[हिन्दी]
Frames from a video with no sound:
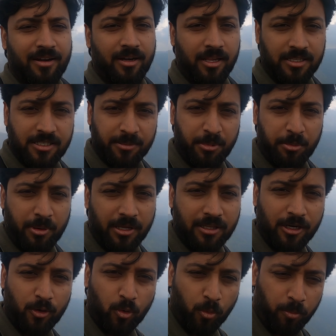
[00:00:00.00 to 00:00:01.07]
नीचे भी
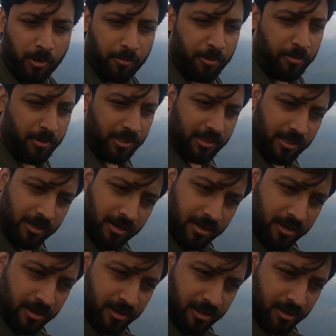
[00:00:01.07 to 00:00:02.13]
बादल ऊपर भी बादल
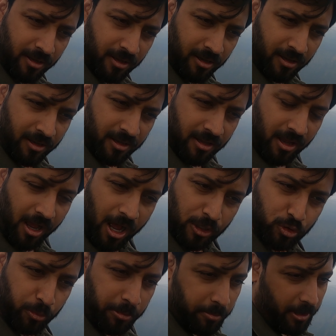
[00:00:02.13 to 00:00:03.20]

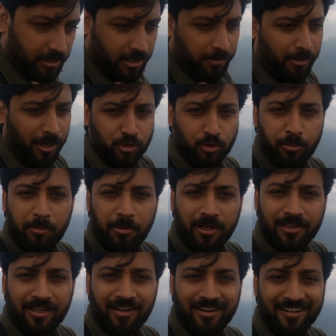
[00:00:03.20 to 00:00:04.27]
आजू भी बादल बाजू भी
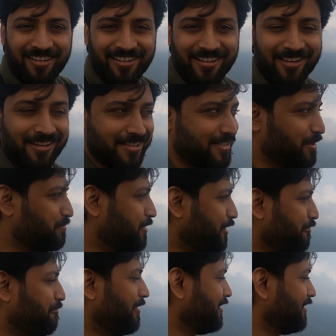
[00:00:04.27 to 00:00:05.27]
बादल सब तरफ